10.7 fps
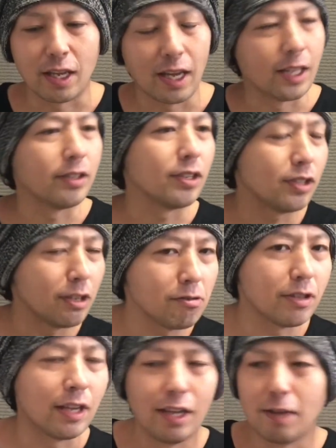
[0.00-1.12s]
反省してるん
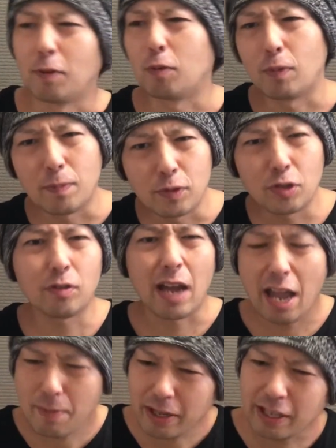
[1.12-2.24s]
で、もうもうちょっと
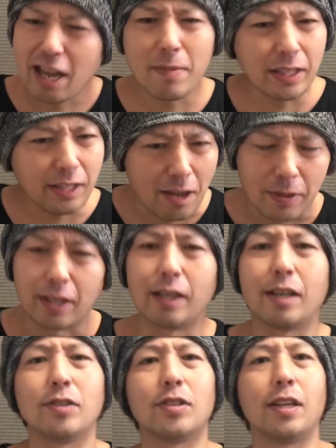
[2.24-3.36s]
謝って謝ってみたいな
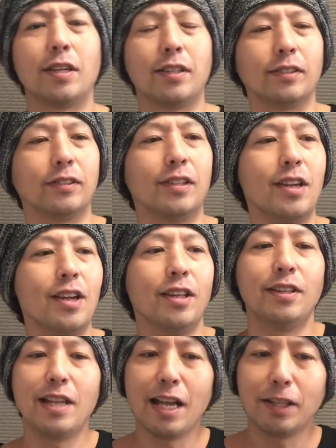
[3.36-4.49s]
感じで、
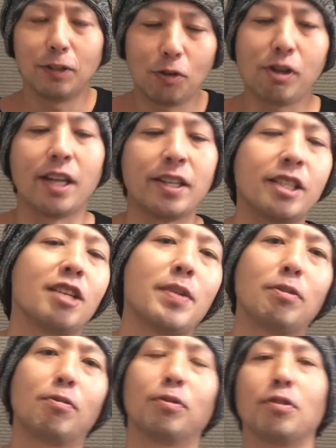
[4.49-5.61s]
うん、なんとかなだめ
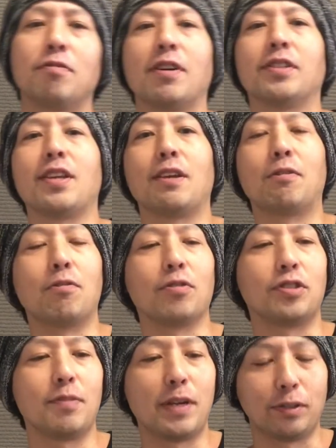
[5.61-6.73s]
ることには成功し
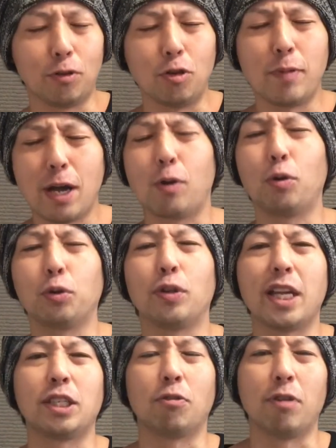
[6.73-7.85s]
て、まあその場事
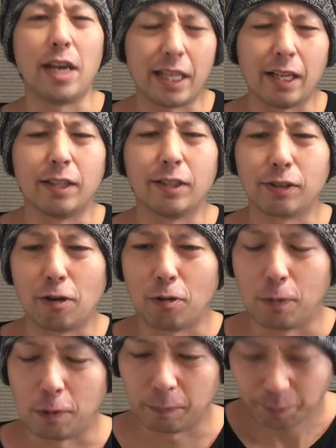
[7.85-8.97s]
なきを得たんですけれども、